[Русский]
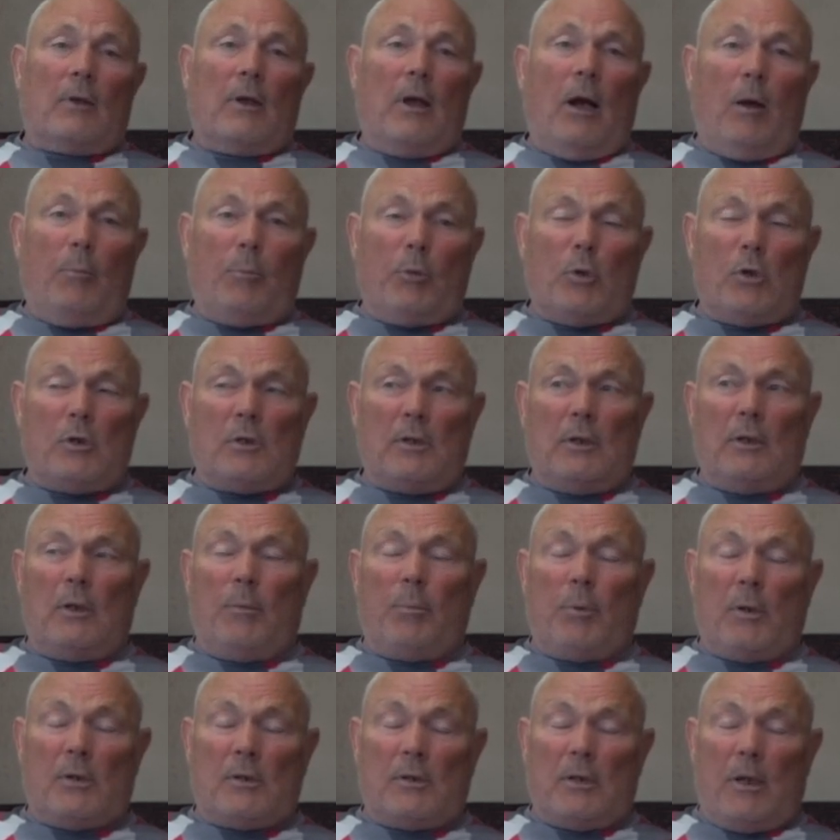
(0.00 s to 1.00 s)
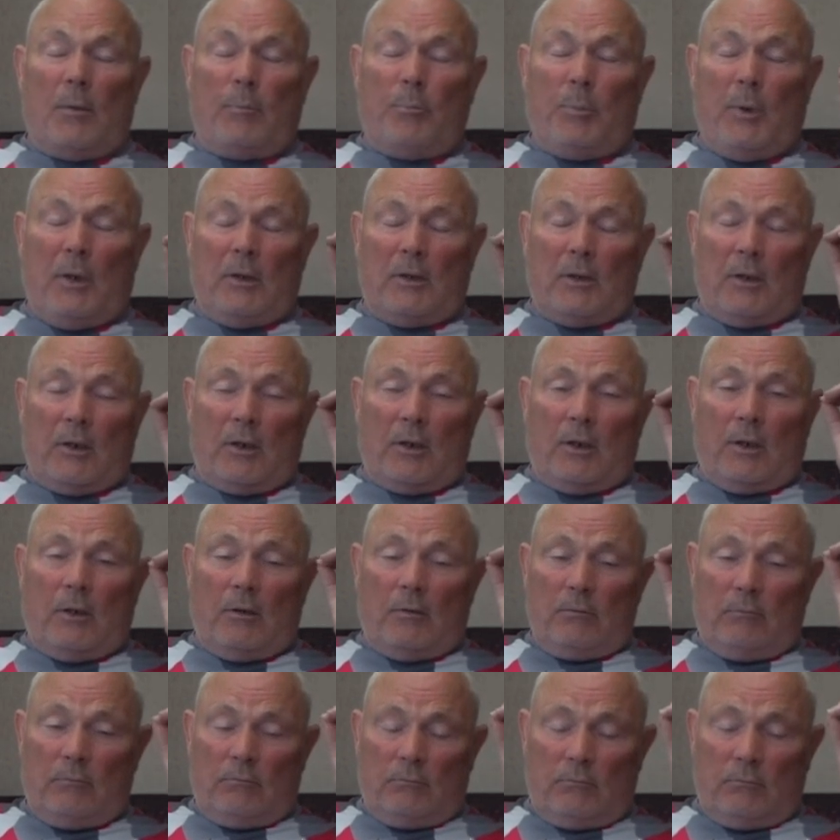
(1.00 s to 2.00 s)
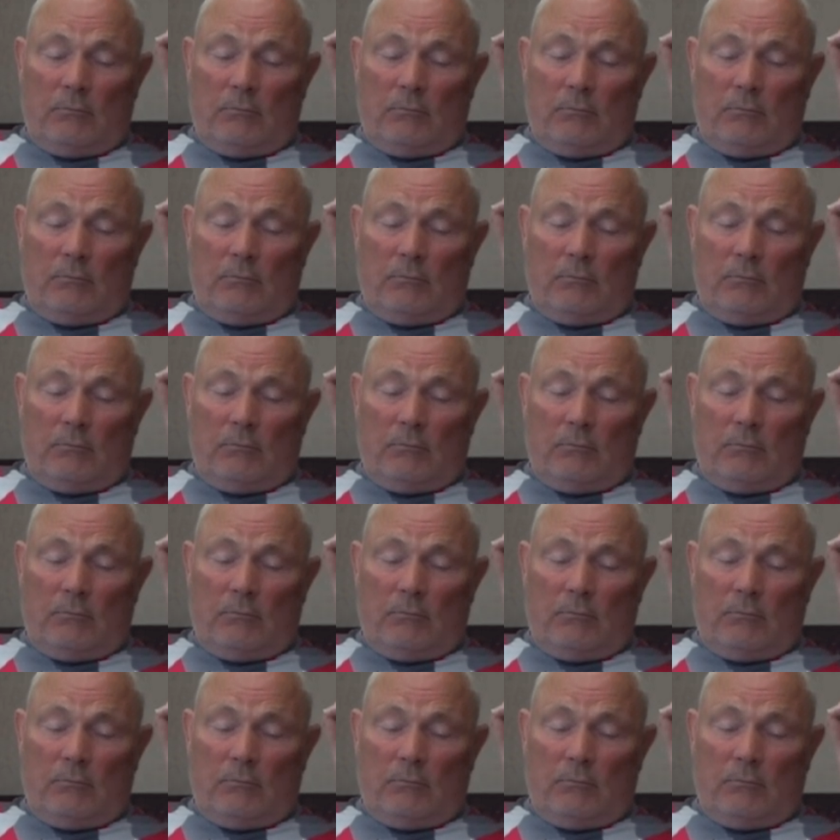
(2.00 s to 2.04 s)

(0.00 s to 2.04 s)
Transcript: А просто-напросто, опять-таки,